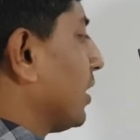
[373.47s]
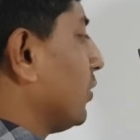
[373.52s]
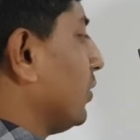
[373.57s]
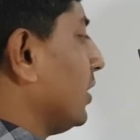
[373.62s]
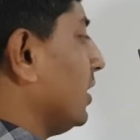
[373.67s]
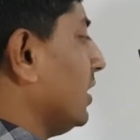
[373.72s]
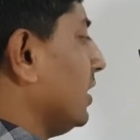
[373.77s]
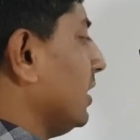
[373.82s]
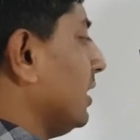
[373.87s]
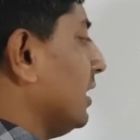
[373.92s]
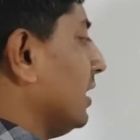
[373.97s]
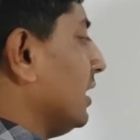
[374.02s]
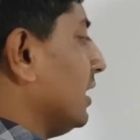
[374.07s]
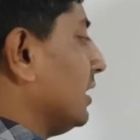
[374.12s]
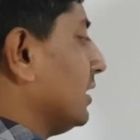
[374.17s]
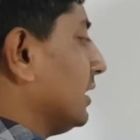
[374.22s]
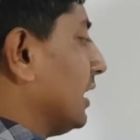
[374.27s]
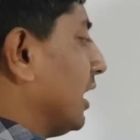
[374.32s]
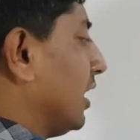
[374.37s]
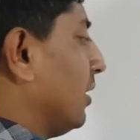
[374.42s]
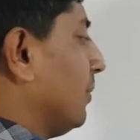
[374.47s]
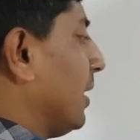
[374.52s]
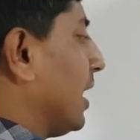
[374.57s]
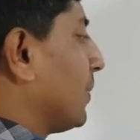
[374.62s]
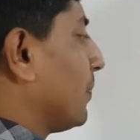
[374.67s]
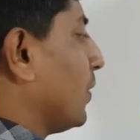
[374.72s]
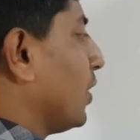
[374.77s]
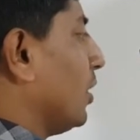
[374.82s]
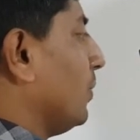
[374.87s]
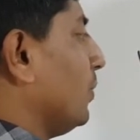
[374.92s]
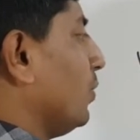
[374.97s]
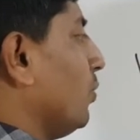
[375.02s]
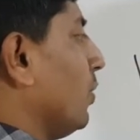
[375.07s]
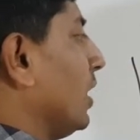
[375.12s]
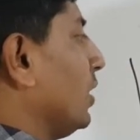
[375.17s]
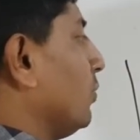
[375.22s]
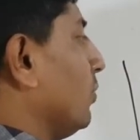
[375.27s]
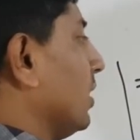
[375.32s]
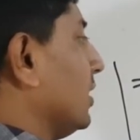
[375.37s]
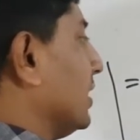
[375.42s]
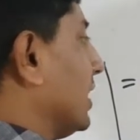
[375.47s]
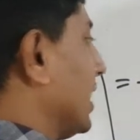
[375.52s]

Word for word: ভাগ করি তাহলে ফল হবে ওয়ান ওয়ান